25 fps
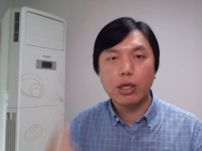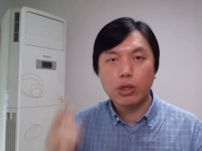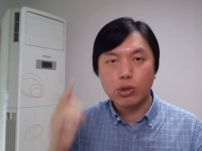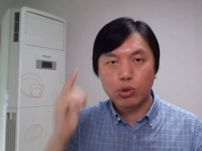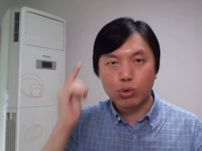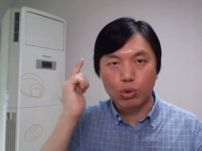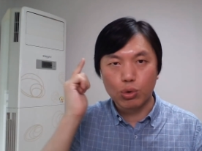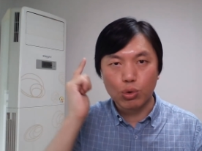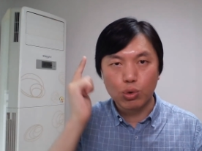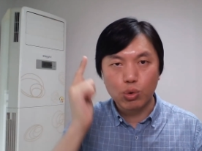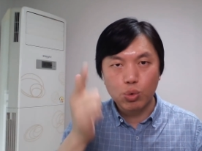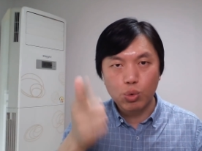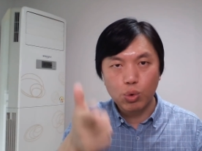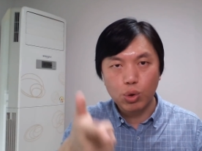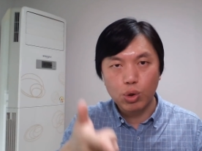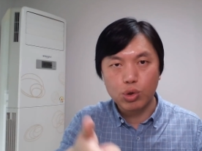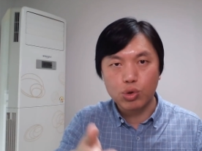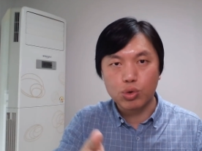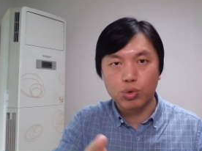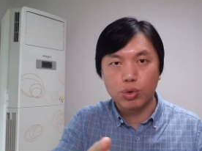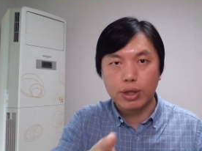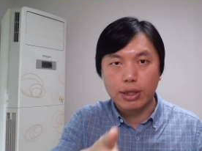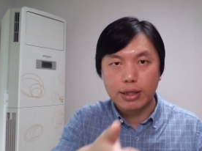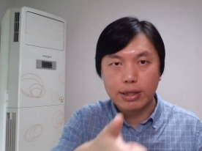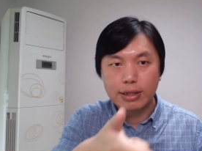去对
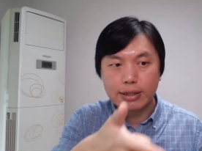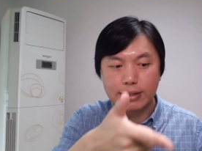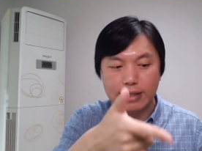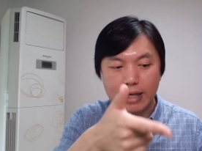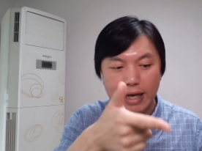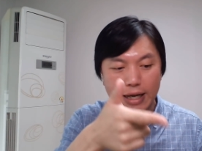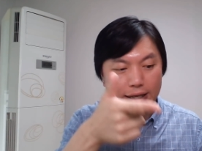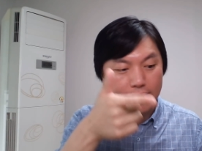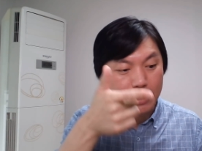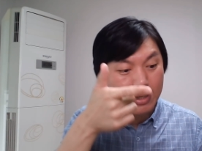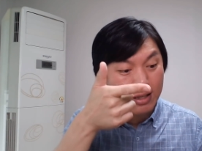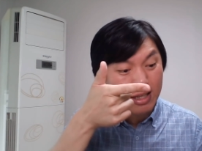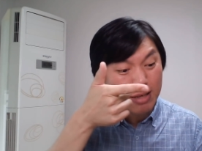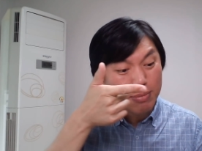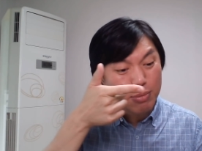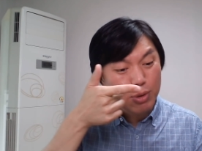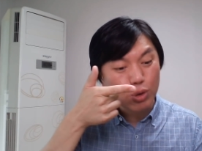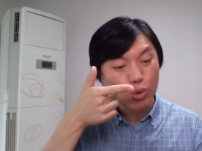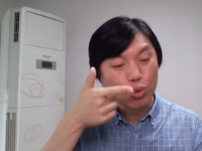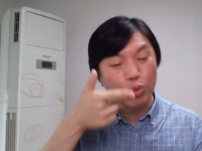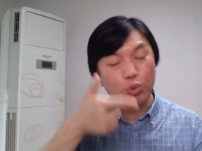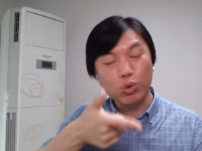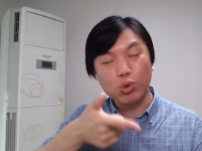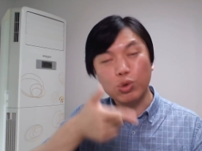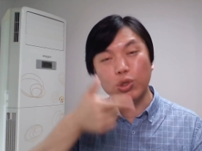准在那么
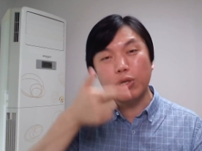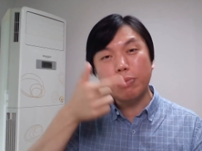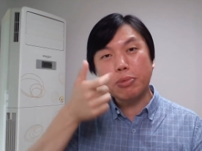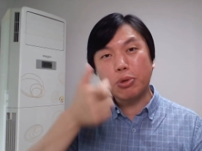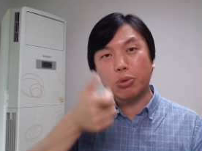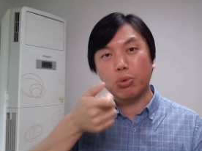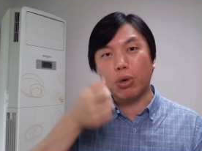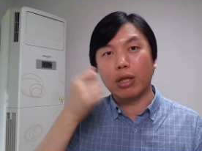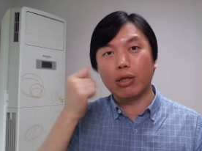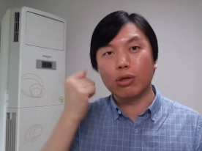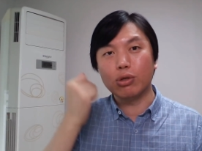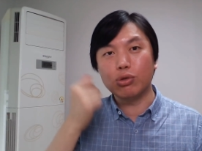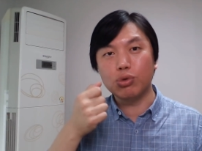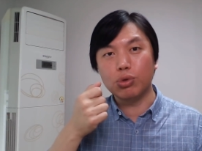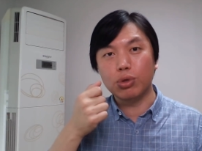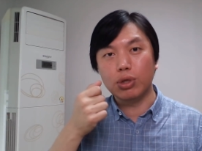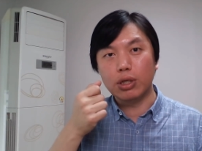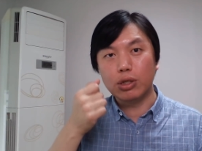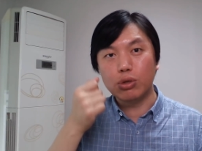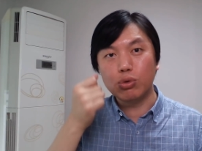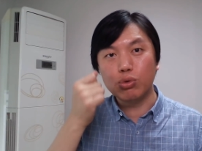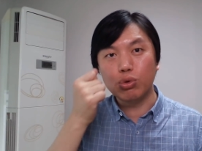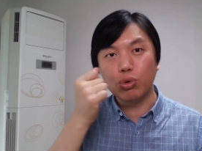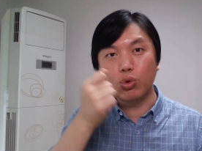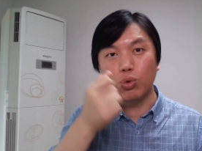多那么短的距
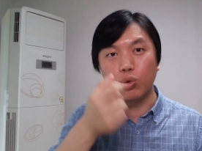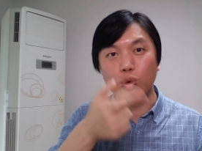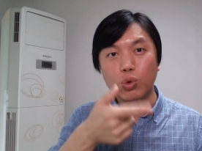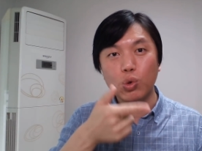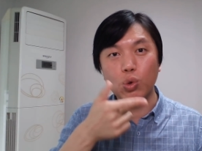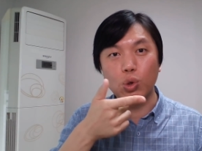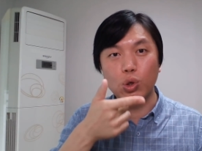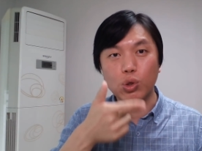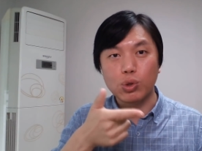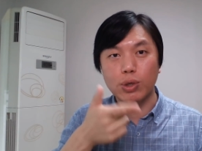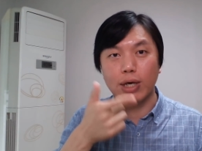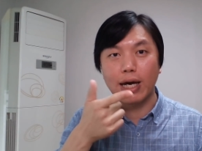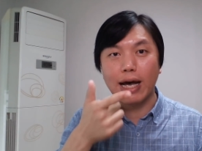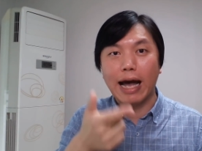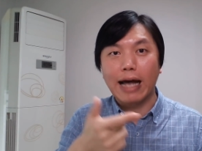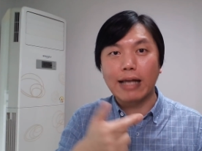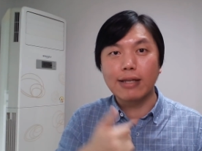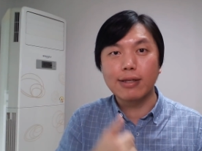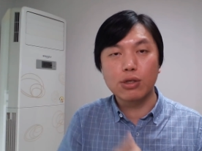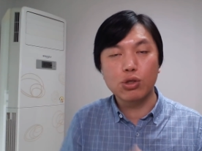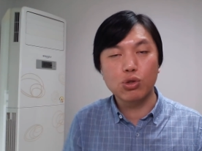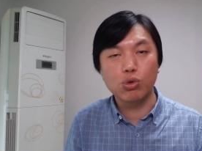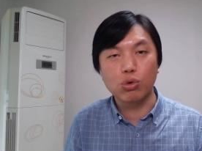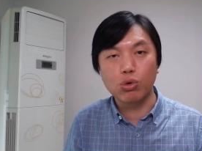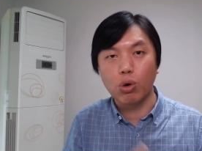离去去对准孩
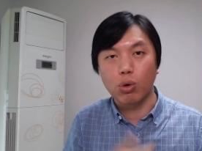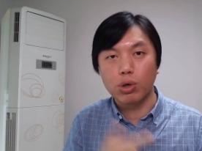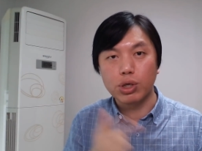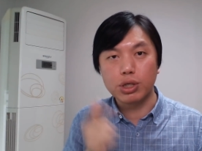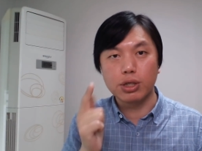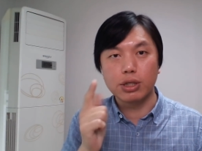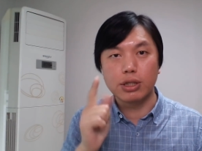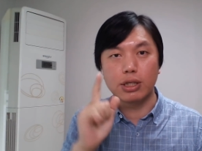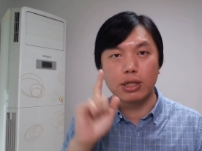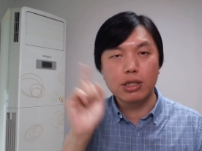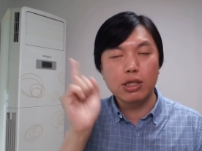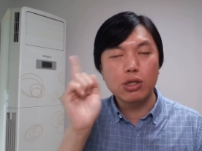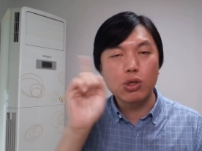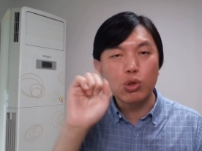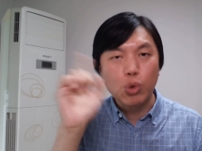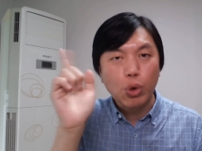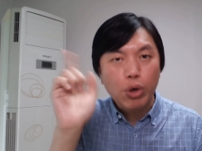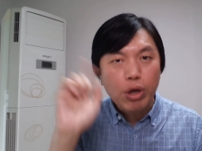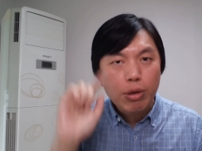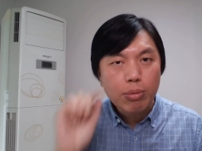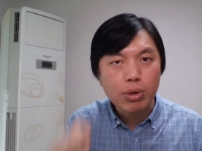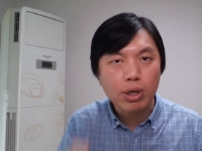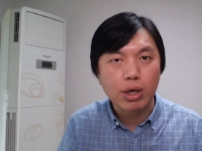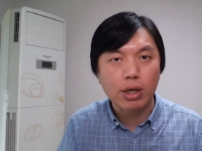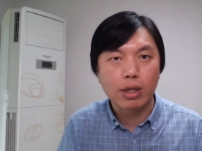子胸口射击，这是绝
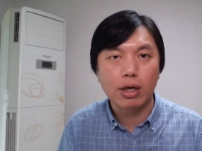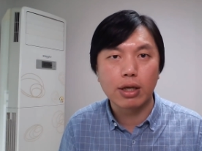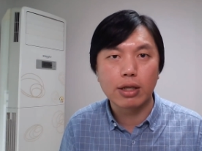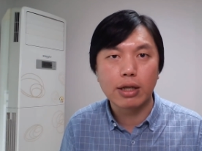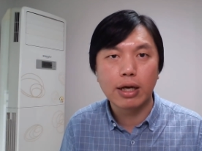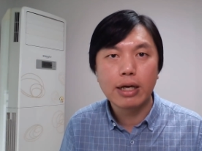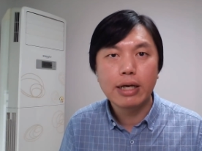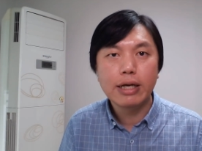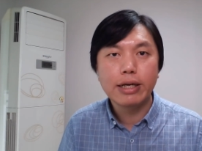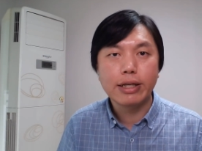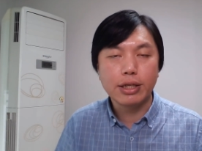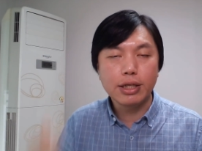对不可能的。